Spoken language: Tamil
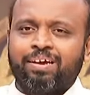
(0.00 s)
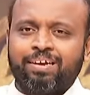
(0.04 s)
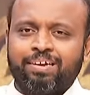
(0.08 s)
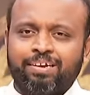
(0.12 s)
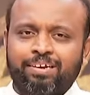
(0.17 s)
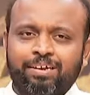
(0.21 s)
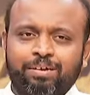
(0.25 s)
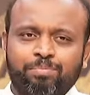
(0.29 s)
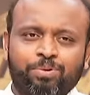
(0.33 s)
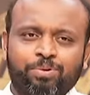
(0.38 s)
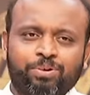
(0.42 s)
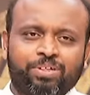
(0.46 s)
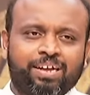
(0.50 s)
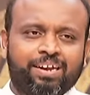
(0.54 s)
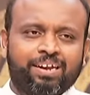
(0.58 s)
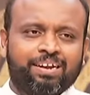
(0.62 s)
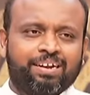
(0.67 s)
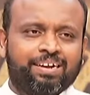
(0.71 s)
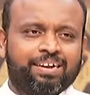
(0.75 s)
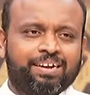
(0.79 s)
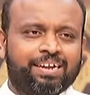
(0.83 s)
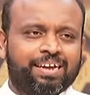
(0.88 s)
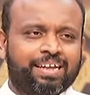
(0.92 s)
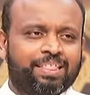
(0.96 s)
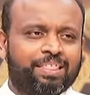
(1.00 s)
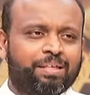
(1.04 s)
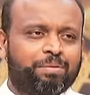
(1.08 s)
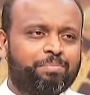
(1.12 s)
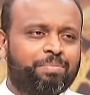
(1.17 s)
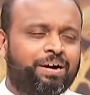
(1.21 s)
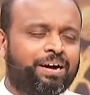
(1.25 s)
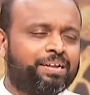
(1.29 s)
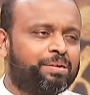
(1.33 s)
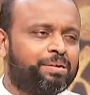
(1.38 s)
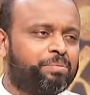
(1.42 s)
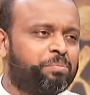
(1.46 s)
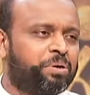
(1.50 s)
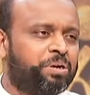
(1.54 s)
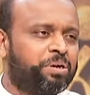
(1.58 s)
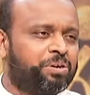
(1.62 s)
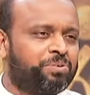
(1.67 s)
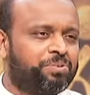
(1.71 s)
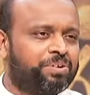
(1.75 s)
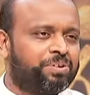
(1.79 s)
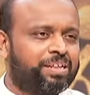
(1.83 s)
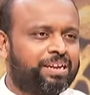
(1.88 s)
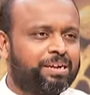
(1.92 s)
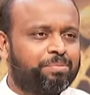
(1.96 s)
இன்று முதல் இந்த மாதம்
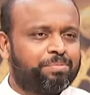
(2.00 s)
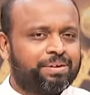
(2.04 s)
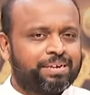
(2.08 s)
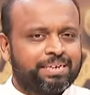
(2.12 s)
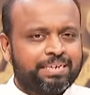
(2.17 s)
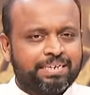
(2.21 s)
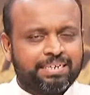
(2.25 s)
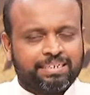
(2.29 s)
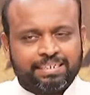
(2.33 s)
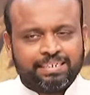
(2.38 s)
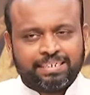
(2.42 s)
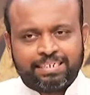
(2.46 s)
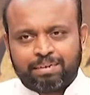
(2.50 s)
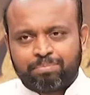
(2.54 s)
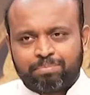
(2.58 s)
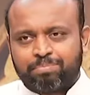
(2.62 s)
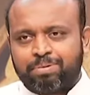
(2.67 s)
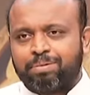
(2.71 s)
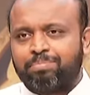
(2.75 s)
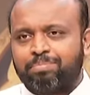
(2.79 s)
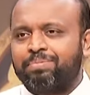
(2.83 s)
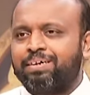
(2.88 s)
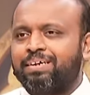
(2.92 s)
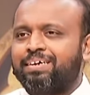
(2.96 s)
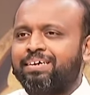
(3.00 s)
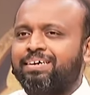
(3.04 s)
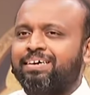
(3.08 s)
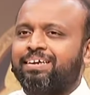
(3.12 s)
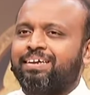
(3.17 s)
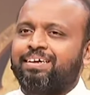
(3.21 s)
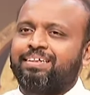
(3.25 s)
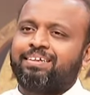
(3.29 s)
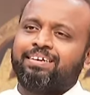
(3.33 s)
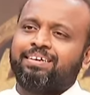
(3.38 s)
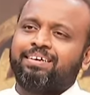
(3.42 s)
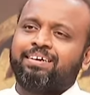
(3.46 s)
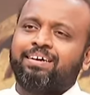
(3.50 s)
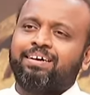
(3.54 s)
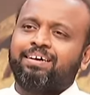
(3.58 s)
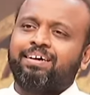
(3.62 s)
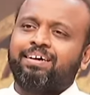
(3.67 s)
முழுவதும் நமக்கு ஜபம் இருக்கிறது